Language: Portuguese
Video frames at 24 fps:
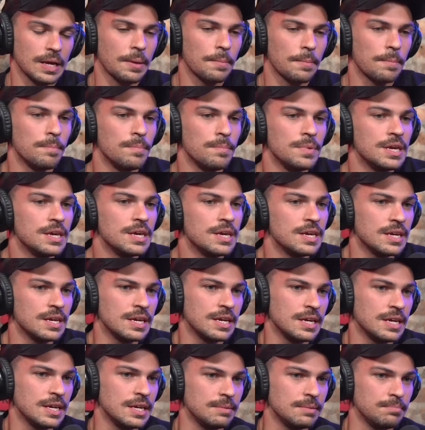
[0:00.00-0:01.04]

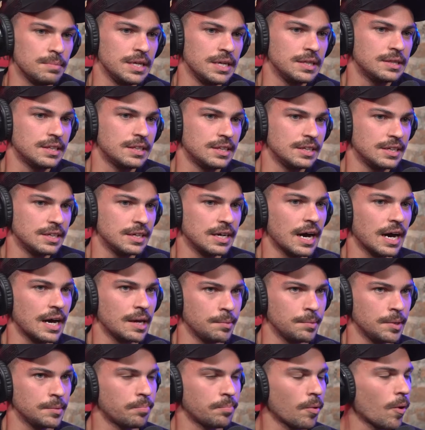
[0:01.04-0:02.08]
Me, me intriga
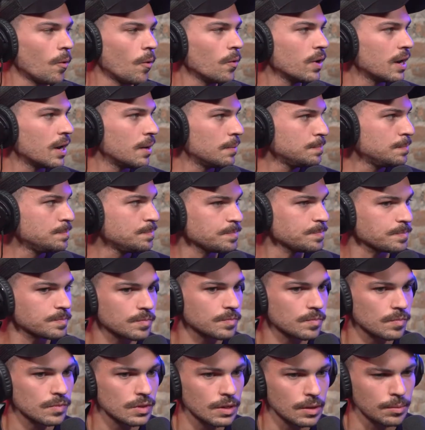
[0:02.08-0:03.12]
e me empolga.
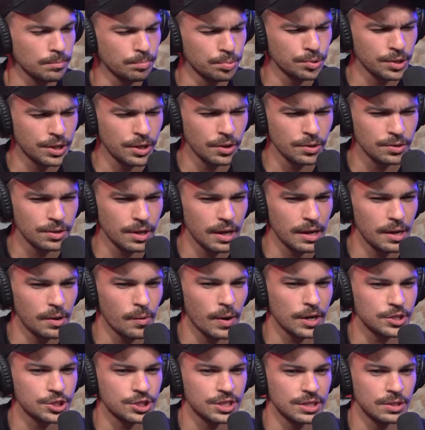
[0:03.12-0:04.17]
Porque eu,
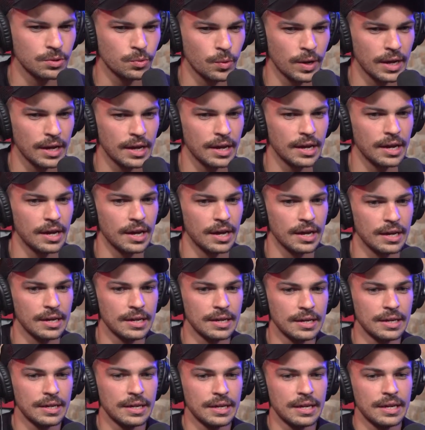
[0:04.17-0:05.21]
eu acho que não é
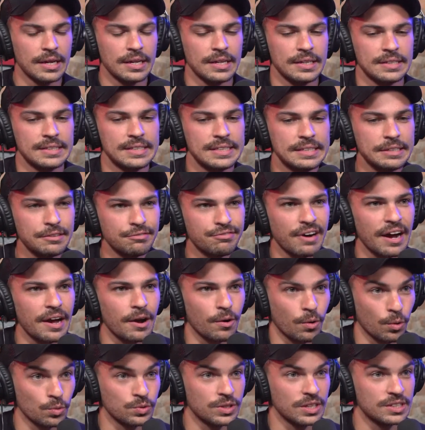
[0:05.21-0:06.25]
se vai
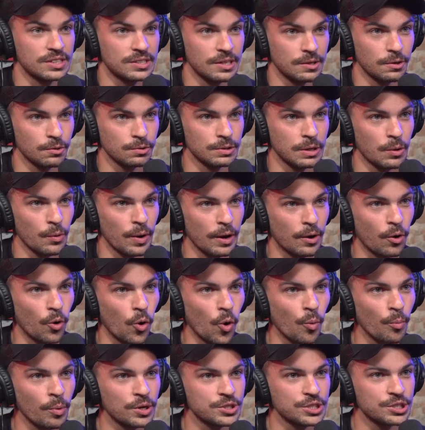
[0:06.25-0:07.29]
acontecer ou não, é
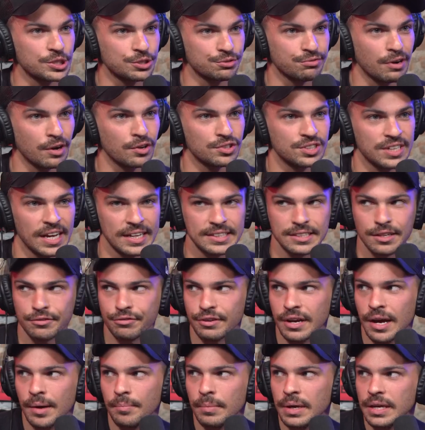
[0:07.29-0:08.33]
como a gente vai usar essa
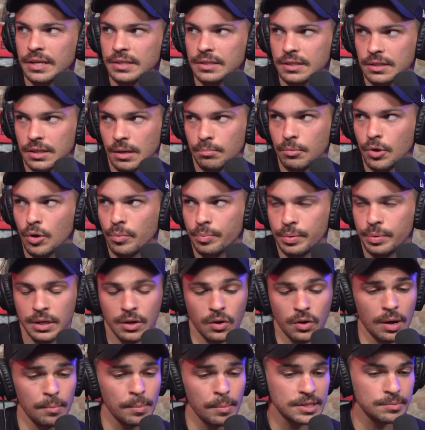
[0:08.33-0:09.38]
ferramenta, na minha
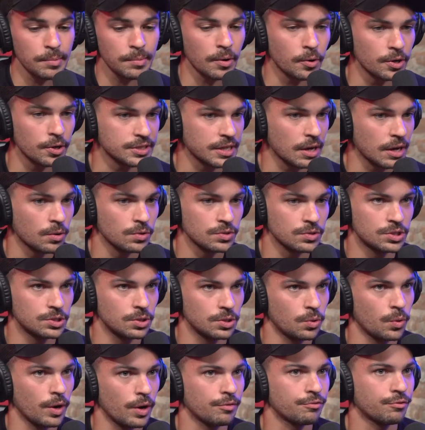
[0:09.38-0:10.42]
opinião. É a mesma coisa que
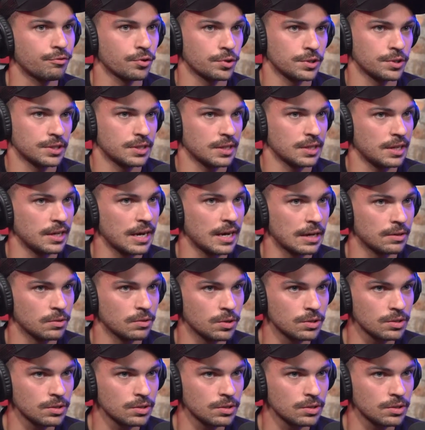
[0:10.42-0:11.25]
aconteceu com o iPhone, tá ligado?